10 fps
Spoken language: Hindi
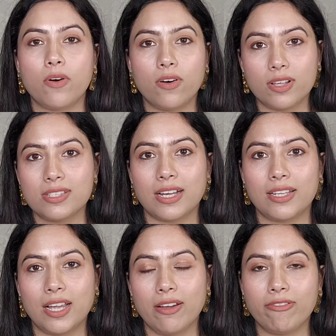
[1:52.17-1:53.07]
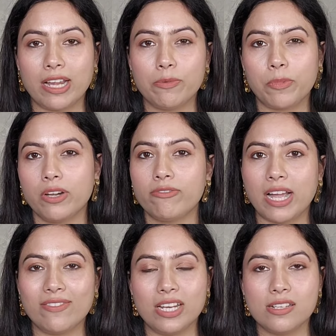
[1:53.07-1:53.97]
बहुत ज़्यादा है 5.5
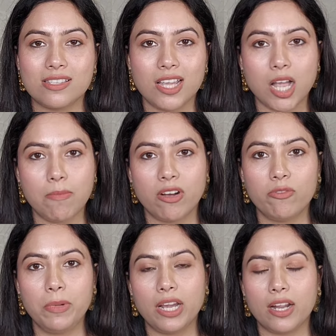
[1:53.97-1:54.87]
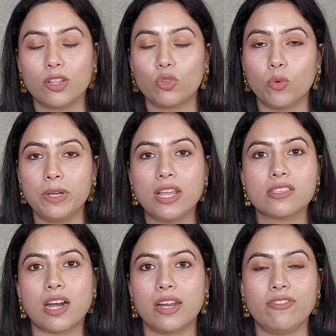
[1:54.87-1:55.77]
इंच से अबव भी है ना तो भी ये
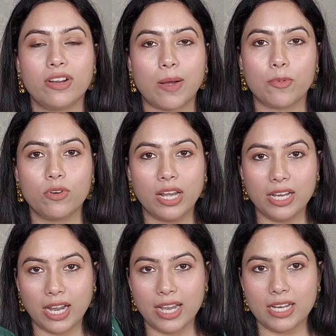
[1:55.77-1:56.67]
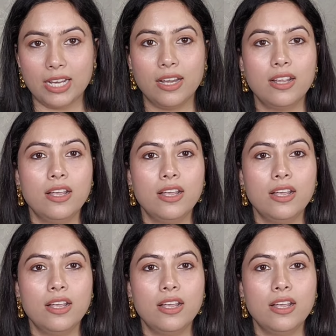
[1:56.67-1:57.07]
साड़ी फिर आपको नहीं आएगी